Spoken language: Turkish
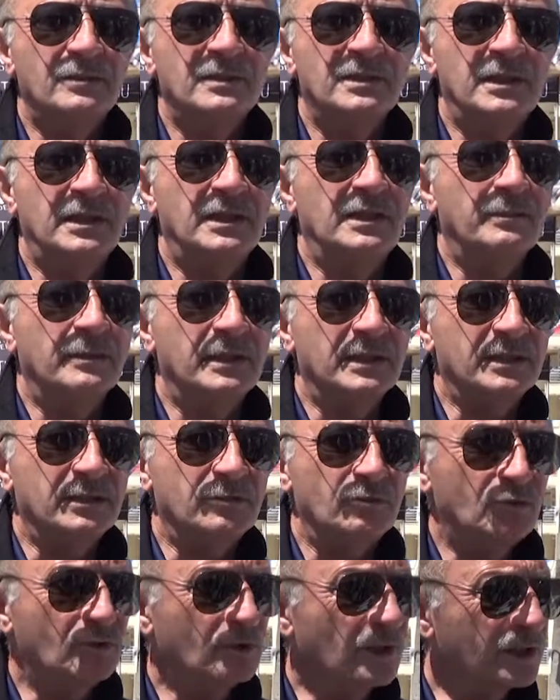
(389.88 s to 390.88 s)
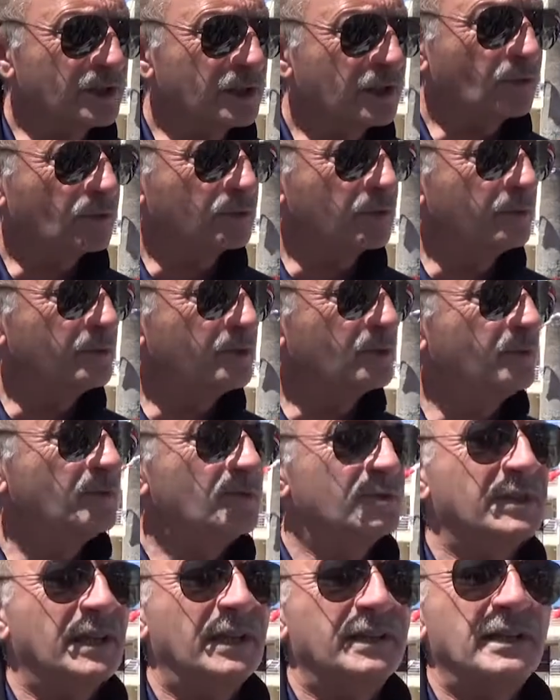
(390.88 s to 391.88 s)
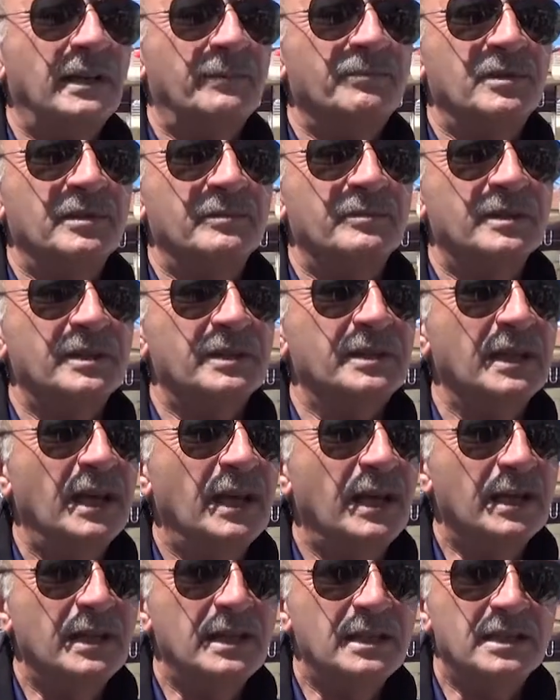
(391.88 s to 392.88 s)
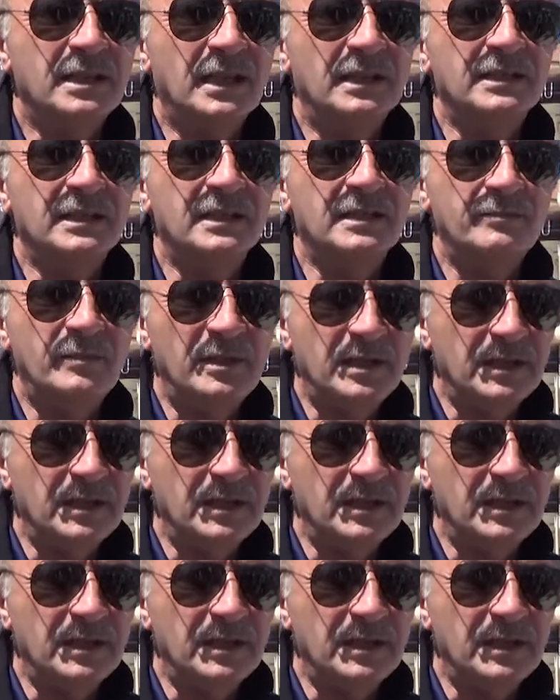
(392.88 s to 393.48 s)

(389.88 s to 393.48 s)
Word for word: Citybus üstü açık otobüsümüzden yaptığımız insanların